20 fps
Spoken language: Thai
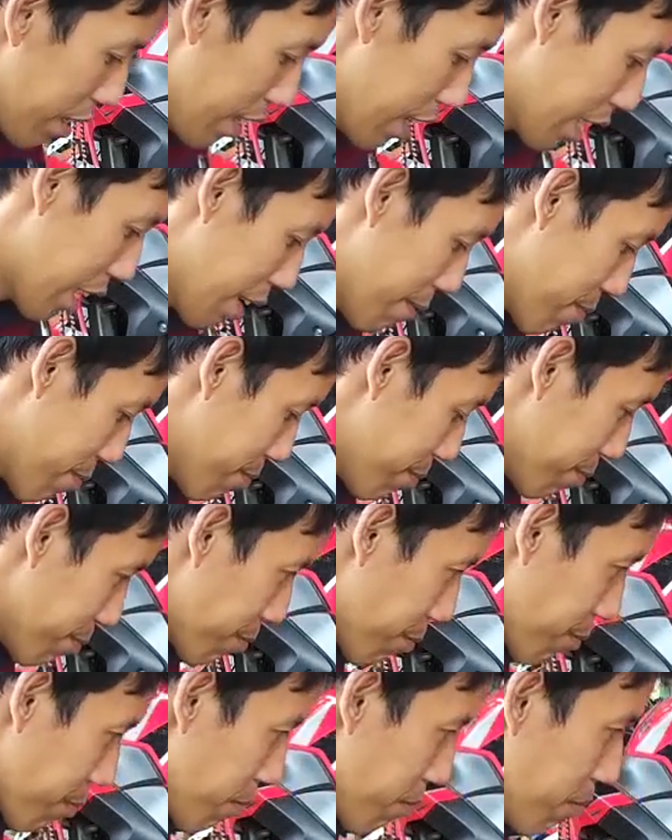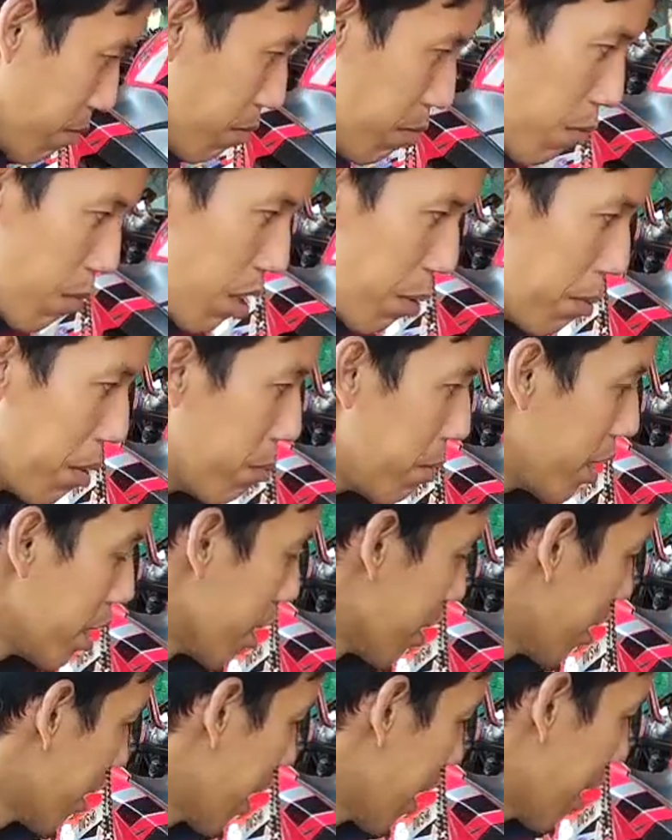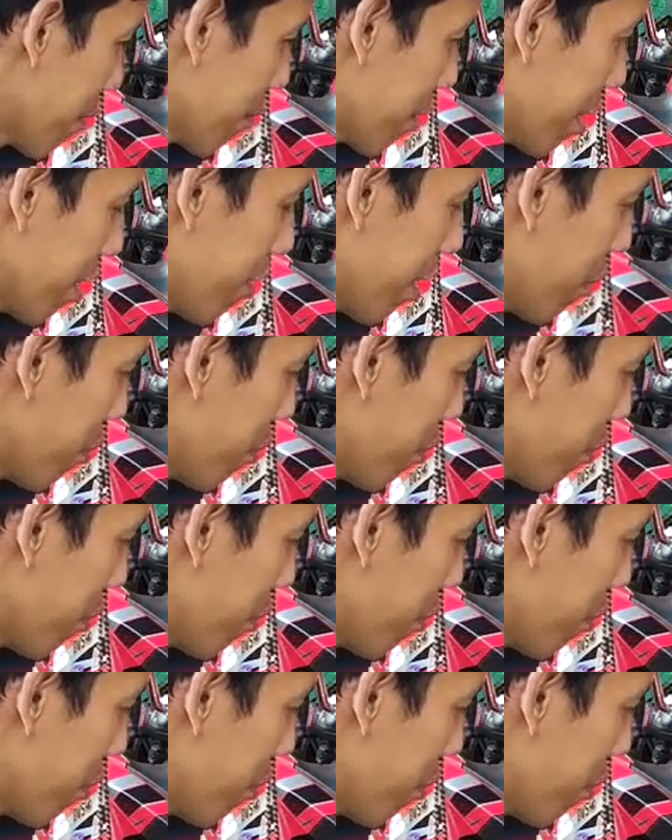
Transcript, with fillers: นะครับ ไม่มีนะครับ แต่ว่า